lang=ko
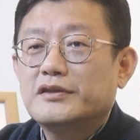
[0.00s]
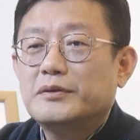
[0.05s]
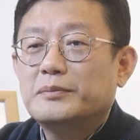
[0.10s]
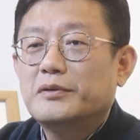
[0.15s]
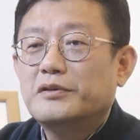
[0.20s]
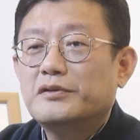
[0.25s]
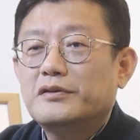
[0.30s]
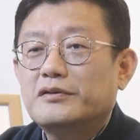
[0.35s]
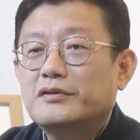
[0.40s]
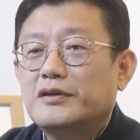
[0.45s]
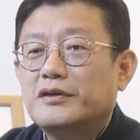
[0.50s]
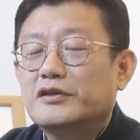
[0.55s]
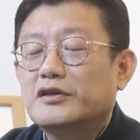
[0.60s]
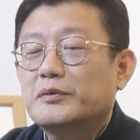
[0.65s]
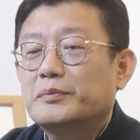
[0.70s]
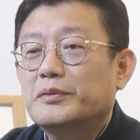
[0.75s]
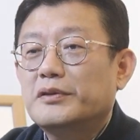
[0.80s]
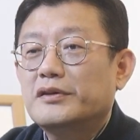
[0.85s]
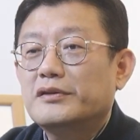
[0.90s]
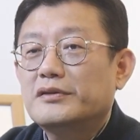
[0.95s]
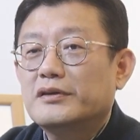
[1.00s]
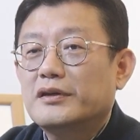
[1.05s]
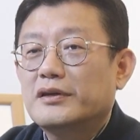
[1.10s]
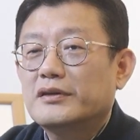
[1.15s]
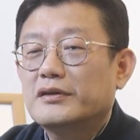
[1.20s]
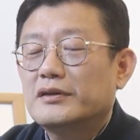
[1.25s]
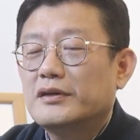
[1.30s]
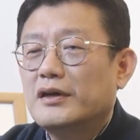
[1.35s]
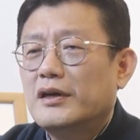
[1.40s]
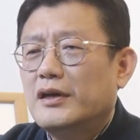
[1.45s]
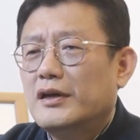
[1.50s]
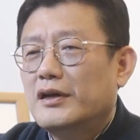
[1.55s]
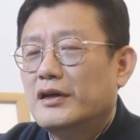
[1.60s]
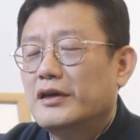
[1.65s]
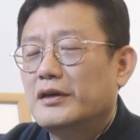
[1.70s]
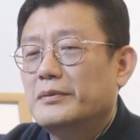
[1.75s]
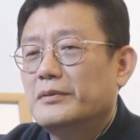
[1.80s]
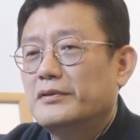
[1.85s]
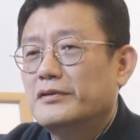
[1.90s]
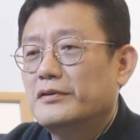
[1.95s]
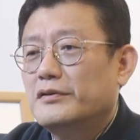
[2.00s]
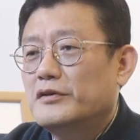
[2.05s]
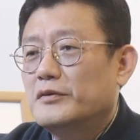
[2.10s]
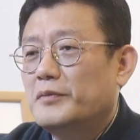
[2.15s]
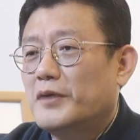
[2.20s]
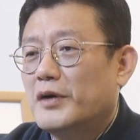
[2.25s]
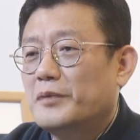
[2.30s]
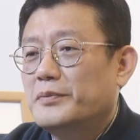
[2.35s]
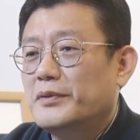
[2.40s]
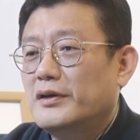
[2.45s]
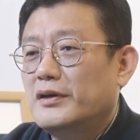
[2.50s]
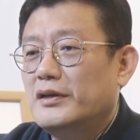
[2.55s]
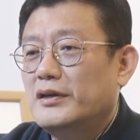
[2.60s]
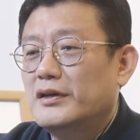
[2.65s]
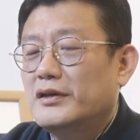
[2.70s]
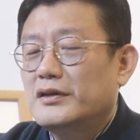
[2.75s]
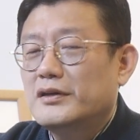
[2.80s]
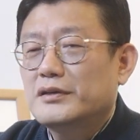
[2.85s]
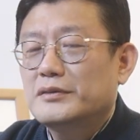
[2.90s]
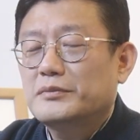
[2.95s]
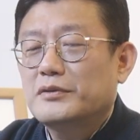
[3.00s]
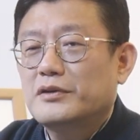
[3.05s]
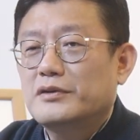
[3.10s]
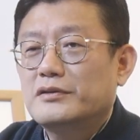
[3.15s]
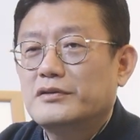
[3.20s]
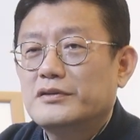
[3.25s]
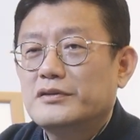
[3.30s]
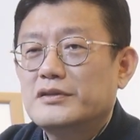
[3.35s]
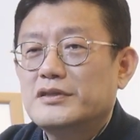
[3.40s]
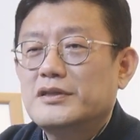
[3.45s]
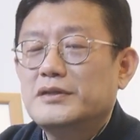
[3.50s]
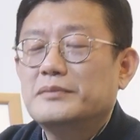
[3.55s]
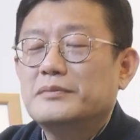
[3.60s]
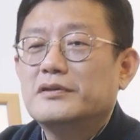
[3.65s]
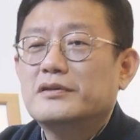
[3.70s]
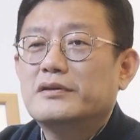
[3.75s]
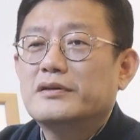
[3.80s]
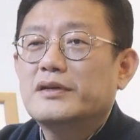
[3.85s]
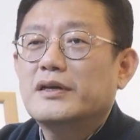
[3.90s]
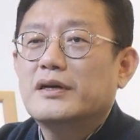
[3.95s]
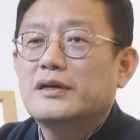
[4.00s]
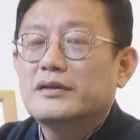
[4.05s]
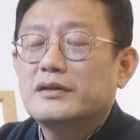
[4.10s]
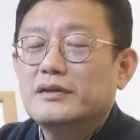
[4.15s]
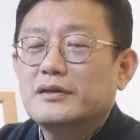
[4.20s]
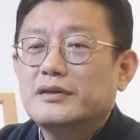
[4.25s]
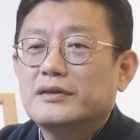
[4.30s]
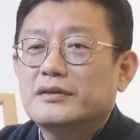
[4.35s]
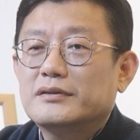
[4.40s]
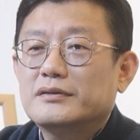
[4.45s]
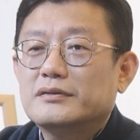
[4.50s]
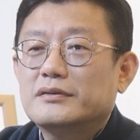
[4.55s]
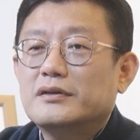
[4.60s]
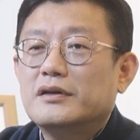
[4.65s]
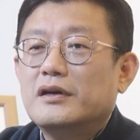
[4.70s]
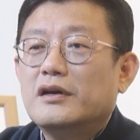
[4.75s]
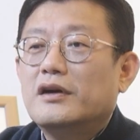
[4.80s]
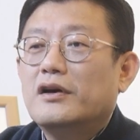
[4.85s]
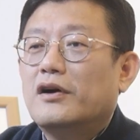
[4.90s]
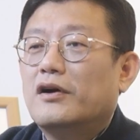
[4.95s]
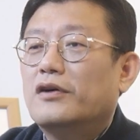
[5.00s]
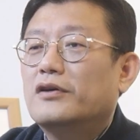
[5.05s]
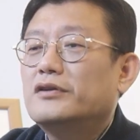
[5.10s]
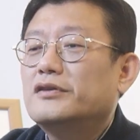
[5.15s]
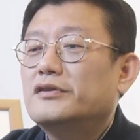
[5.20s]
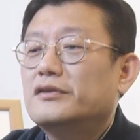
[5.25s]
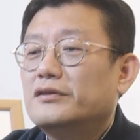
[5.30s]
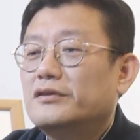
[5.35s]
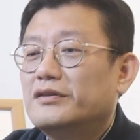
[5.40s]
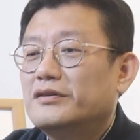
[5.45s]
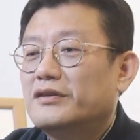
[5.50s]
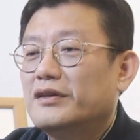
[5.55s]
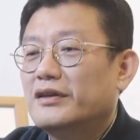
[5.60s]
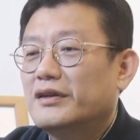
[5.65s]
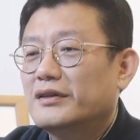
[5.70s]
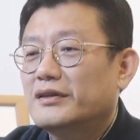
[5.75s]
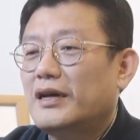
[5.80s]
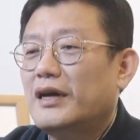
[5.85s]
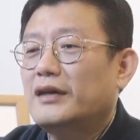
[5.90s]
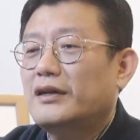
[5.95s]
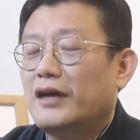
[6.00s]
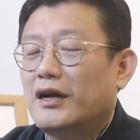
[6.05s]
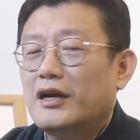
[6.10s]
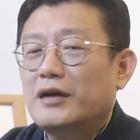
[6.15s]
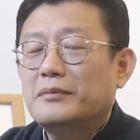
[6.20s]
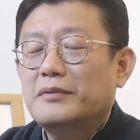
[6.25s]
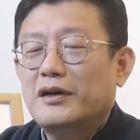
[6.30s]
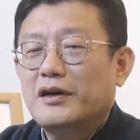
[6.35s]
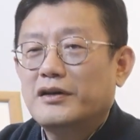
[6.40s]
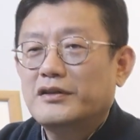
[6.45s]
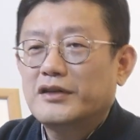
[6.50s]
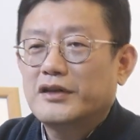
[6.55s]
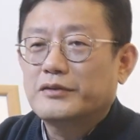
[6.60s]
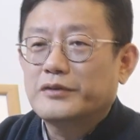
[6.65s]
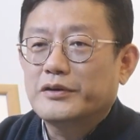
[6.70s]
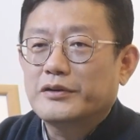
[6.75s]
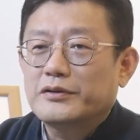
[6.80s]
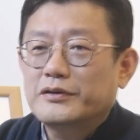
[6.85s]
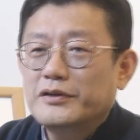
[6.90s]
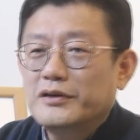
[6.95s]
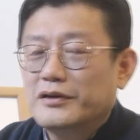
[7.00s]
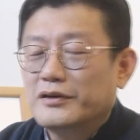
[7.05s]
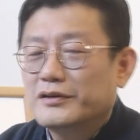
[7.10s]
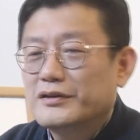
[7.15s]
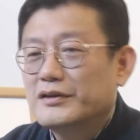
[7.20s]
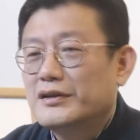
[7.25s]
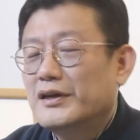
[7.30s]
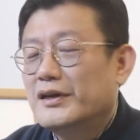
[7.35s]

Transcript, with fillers: 이번 선거가 특별해서가 아니라, 이번 선거 박빙이니까 더 그러지 뭐 이런 게 아니라, 어느 선거 때나 다 나라 망한다고 했고요.